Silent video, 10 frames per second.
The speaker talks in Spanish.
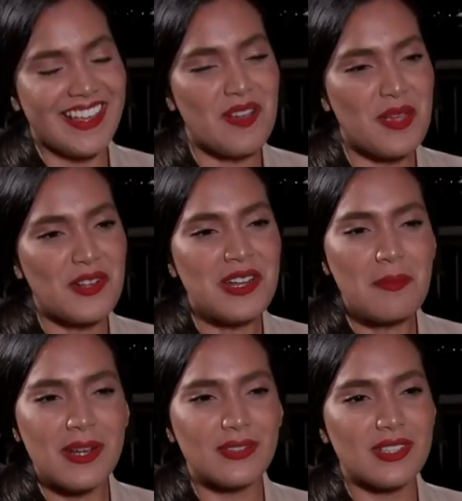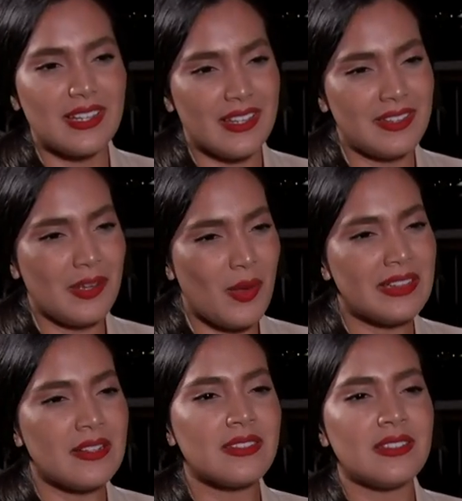Cambiaron la personalidad de
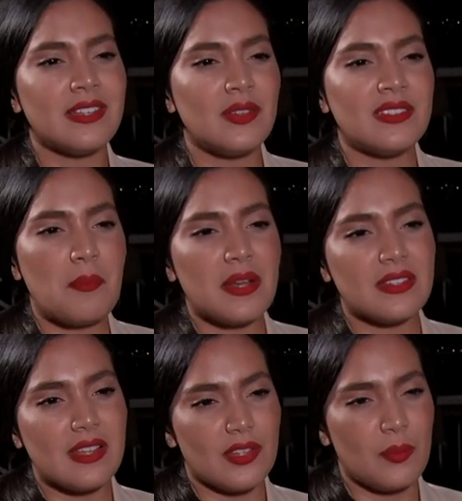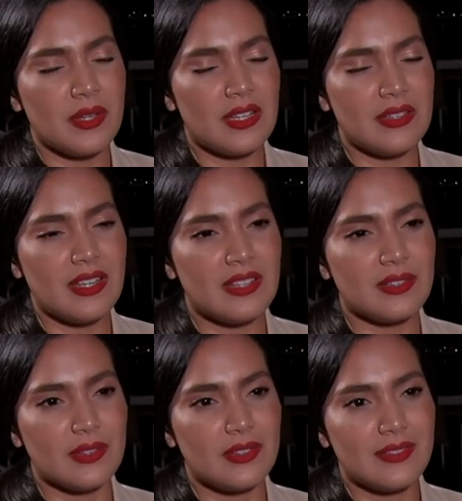Walter Centeno en ¿qué opinas de eso?